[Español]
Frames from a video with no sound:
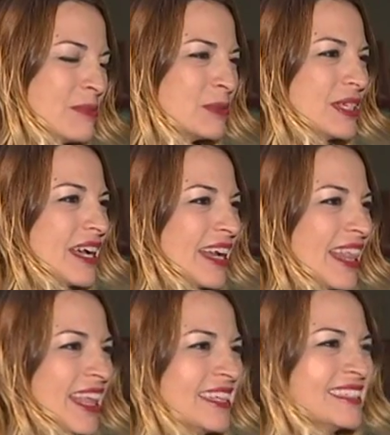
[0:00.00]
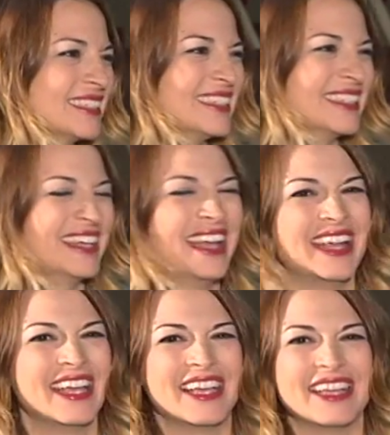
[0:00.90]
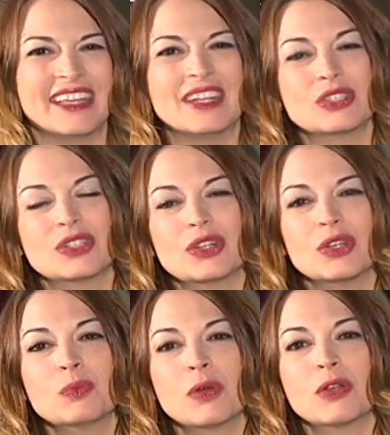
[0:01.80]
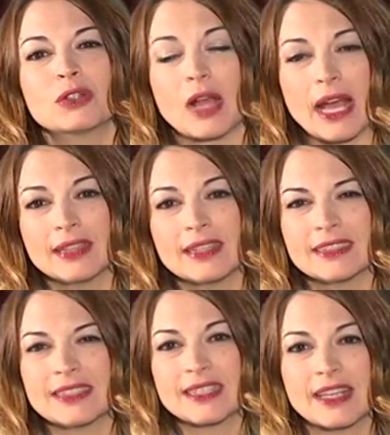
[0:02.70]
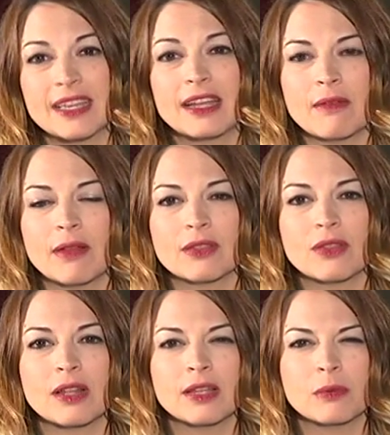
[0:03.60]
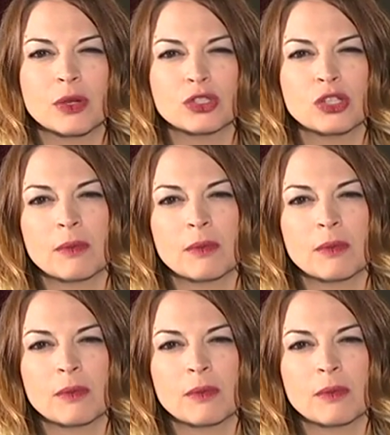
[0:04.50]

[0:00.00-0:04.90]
Muchas gracias. Y nosotros, bueno, antes de seguir hablando de libros,